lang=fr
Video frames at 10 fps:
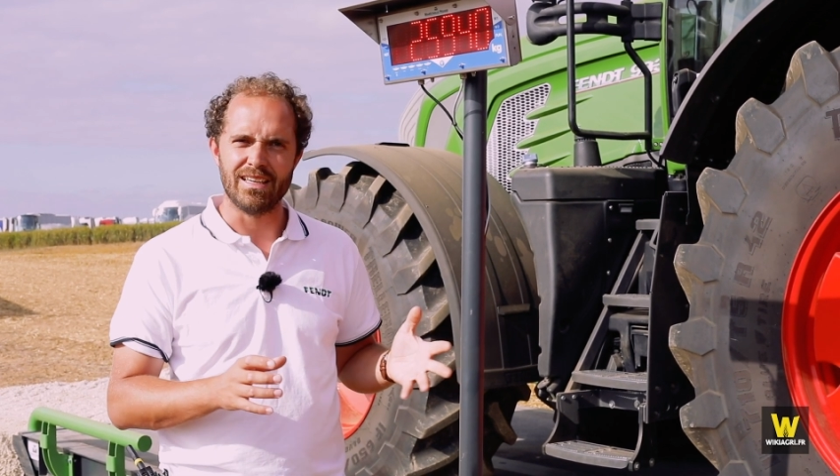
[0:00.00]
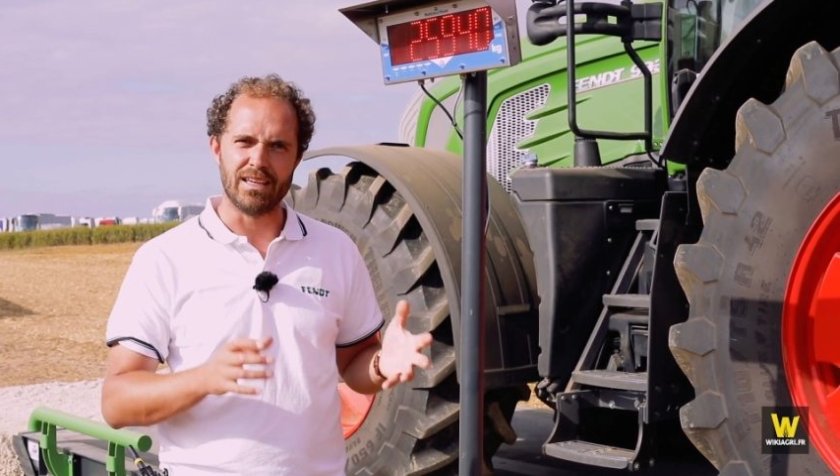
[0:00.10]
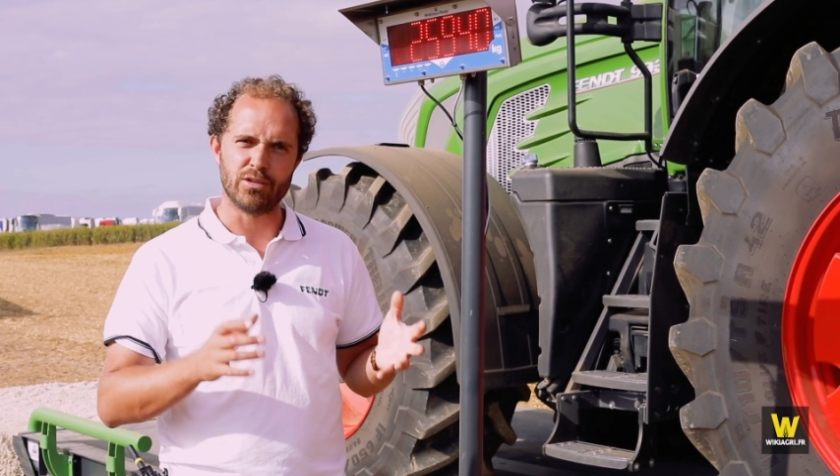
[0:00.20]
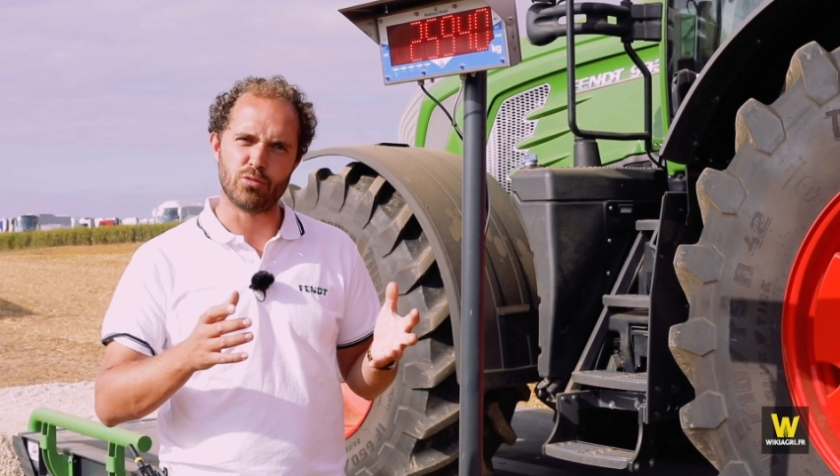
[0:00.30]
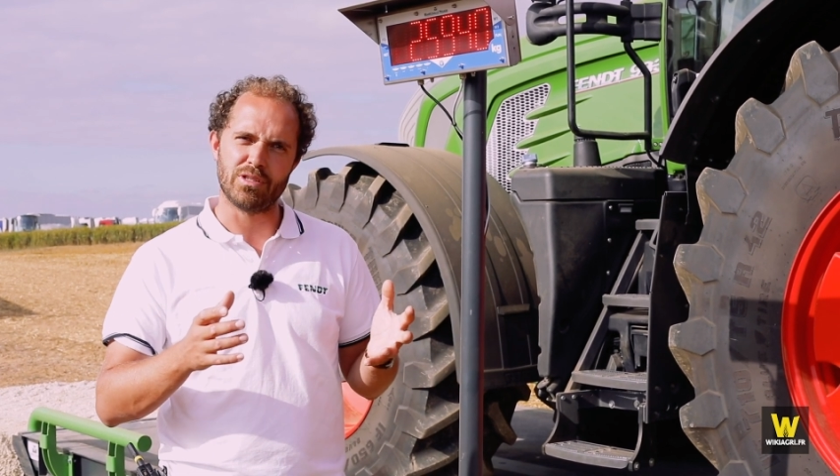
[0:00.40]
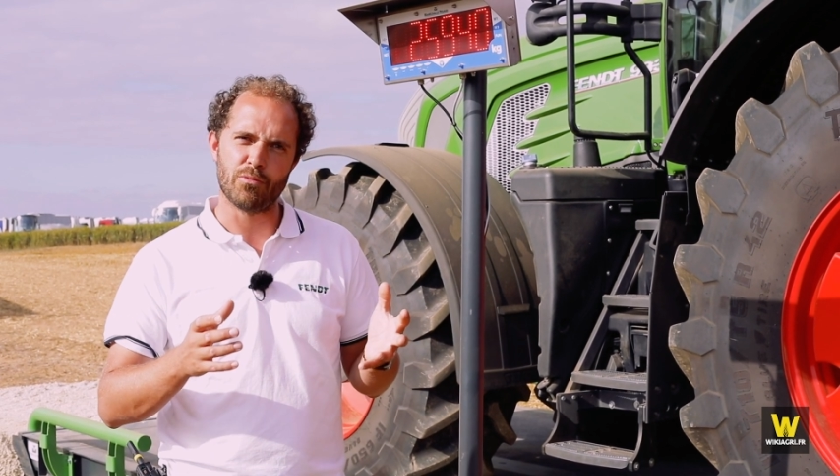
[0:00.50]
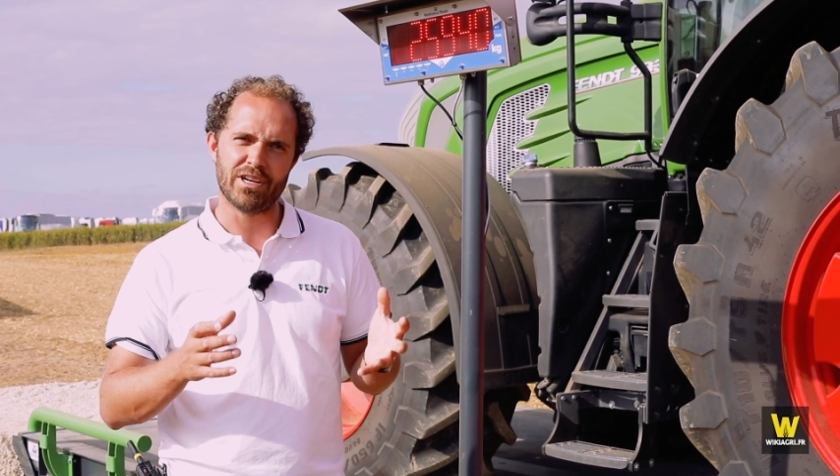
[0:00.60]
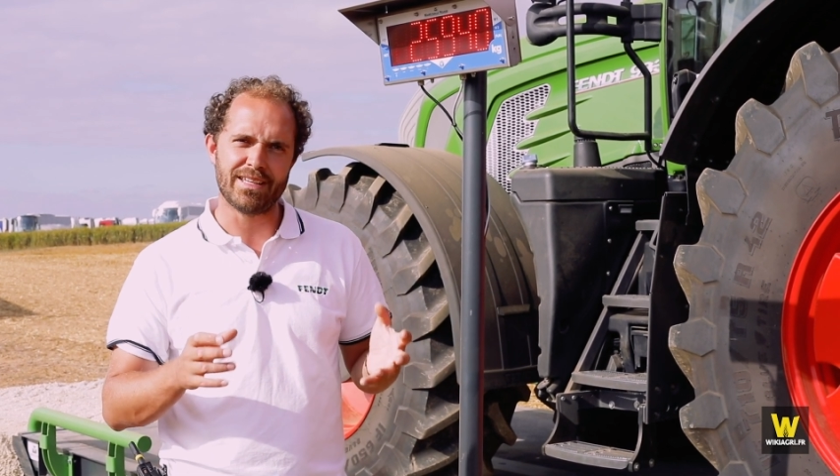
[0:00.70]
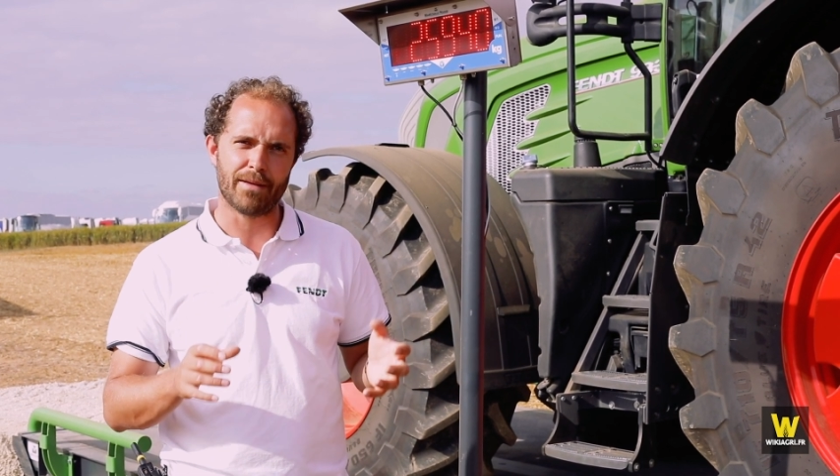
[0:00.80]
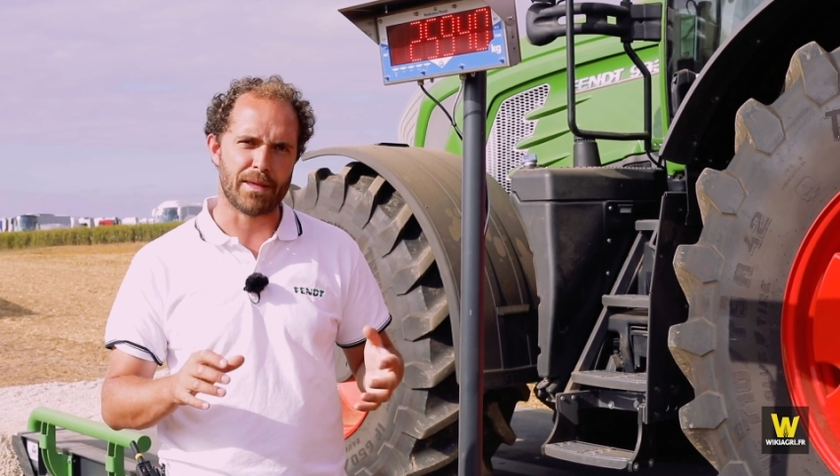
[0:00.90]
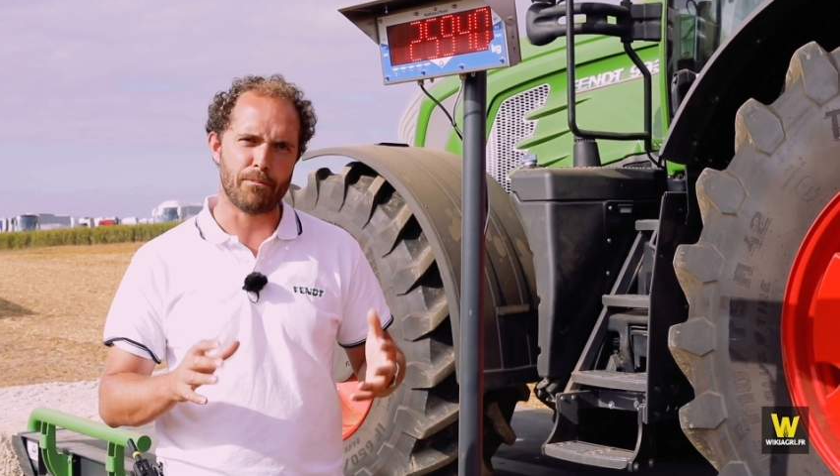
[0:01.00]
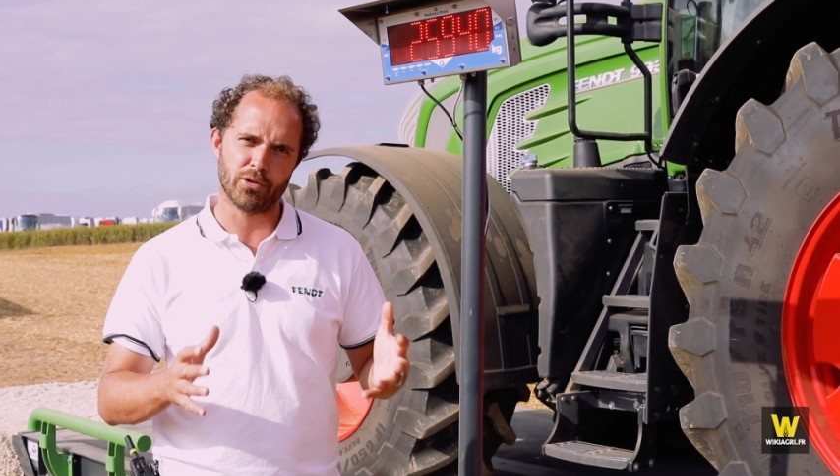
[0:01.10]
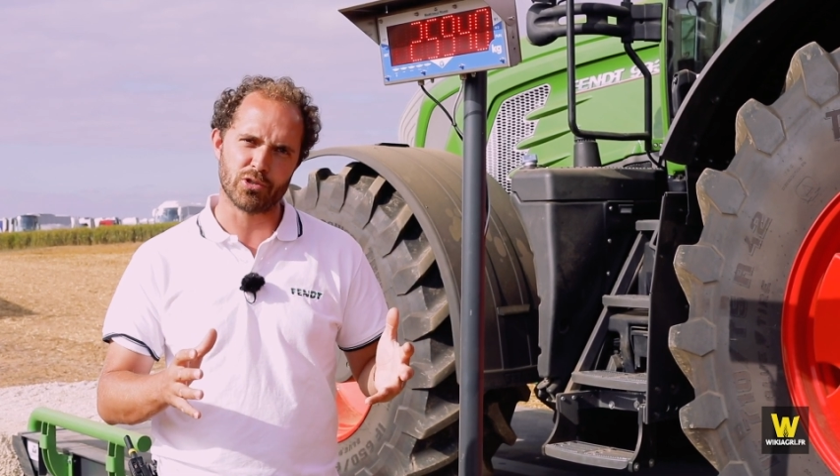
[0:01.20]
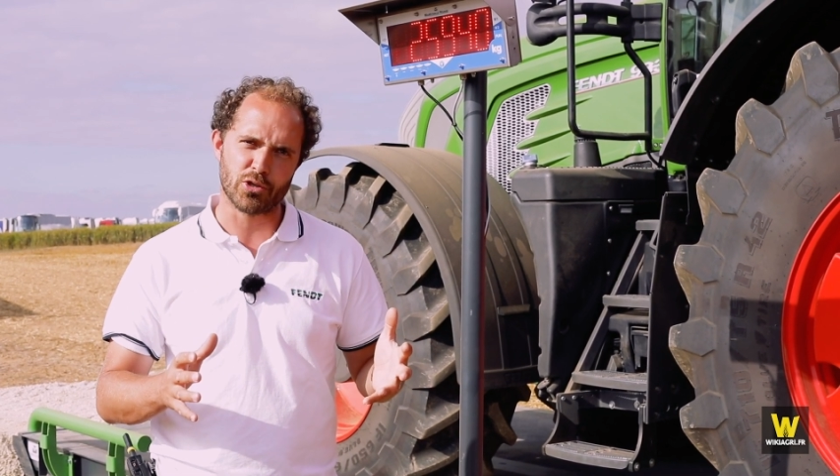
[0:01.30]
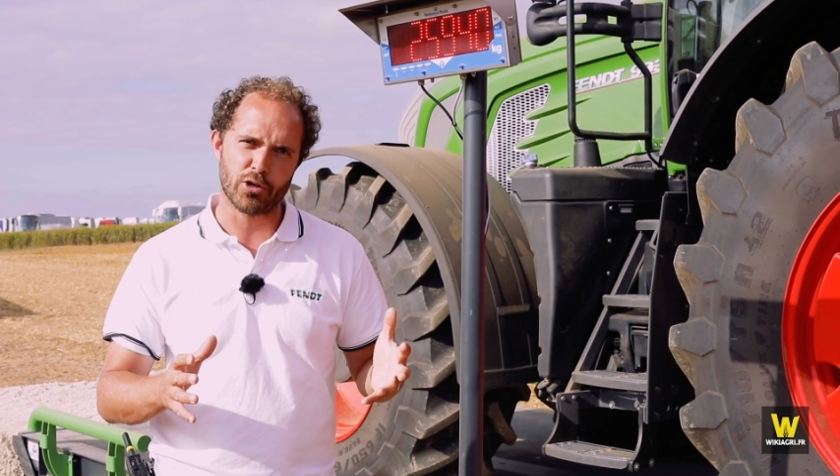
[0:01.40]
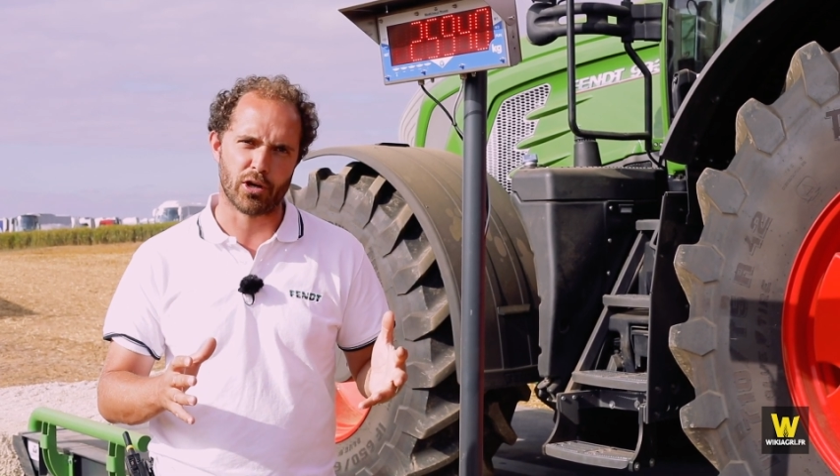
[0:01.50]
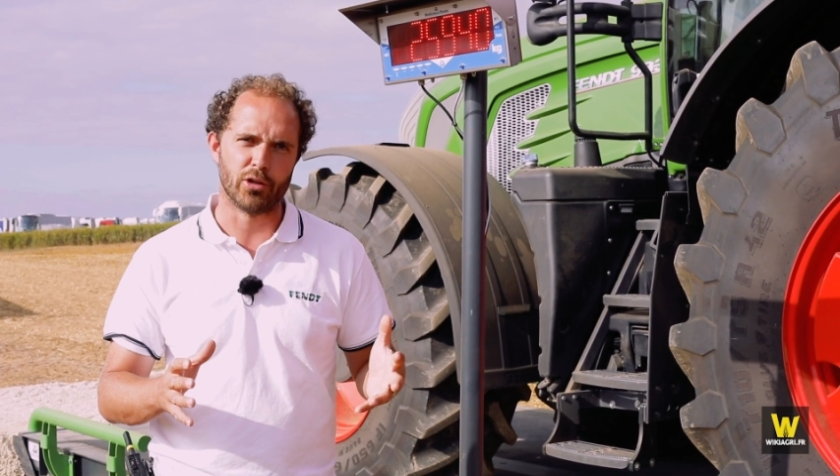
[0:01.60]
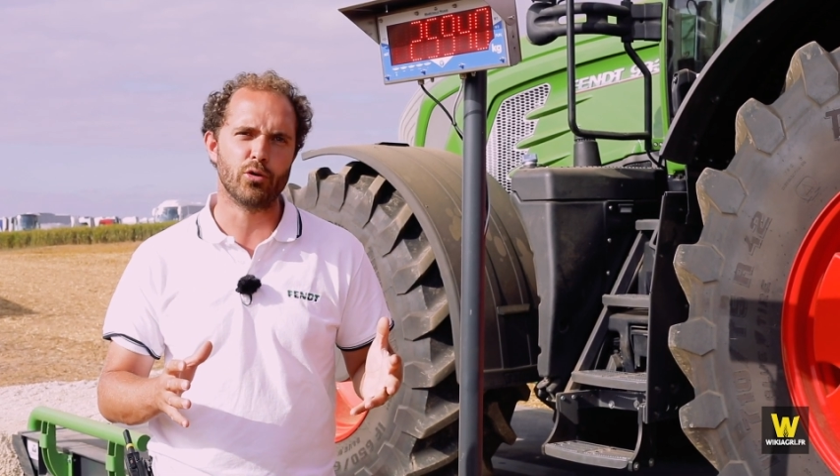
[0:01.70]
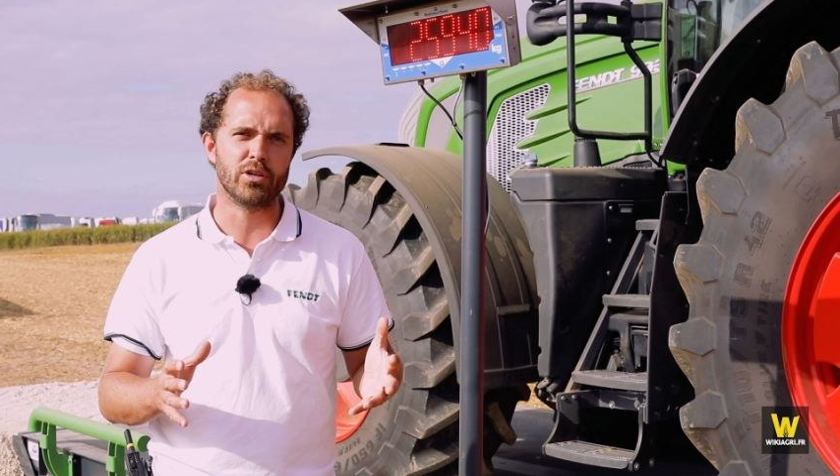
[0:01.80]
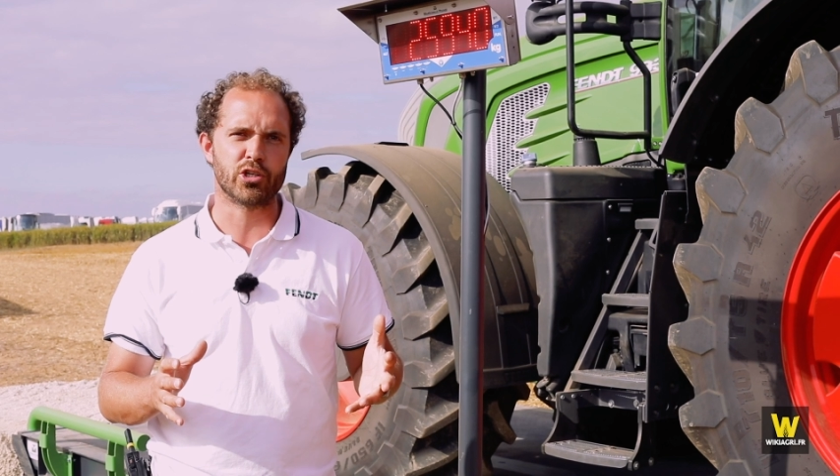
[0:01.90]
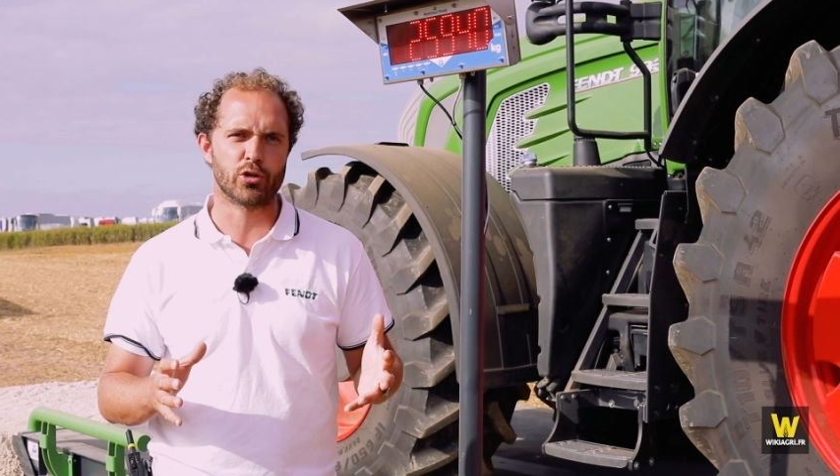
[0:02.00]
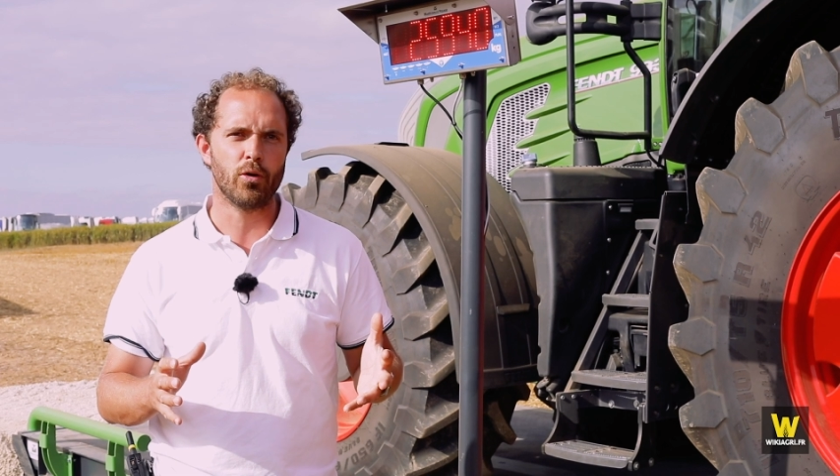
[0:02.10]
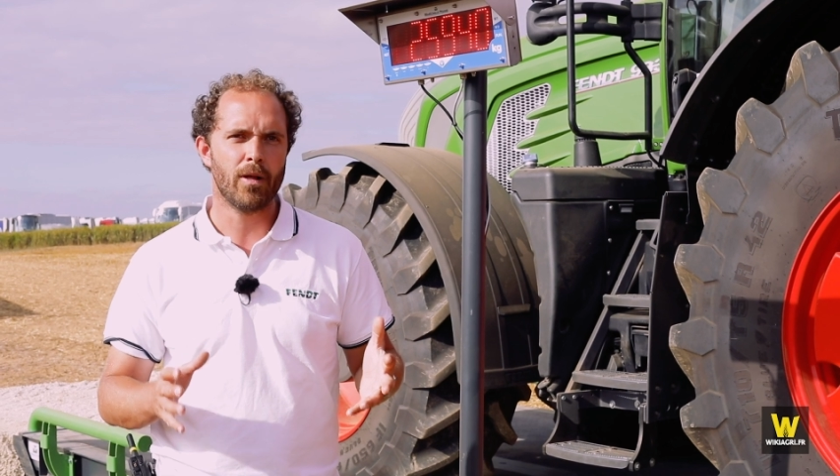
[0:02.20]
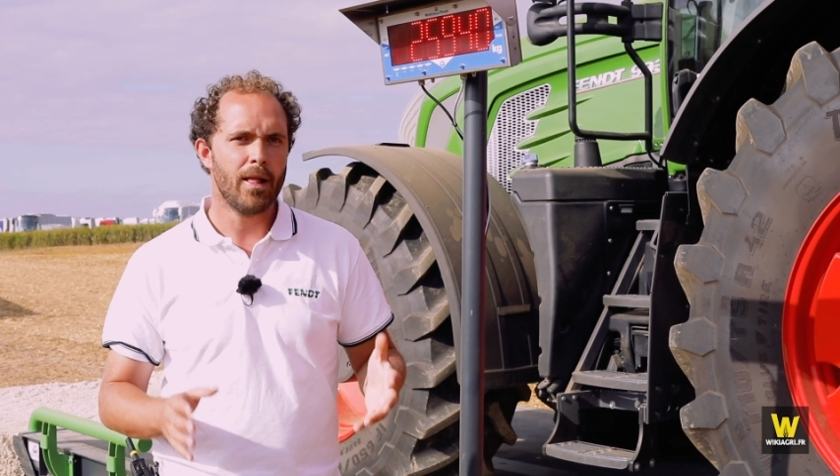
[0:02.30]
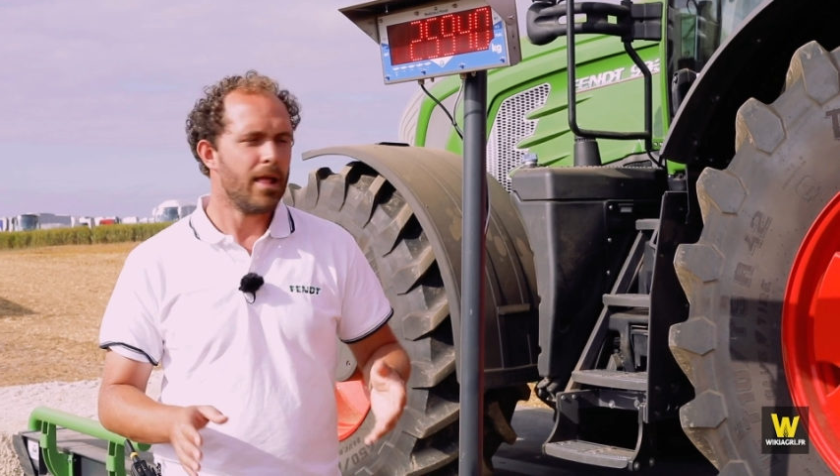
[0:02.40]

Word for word: et excusez-moi le terme, des panzers dans les champs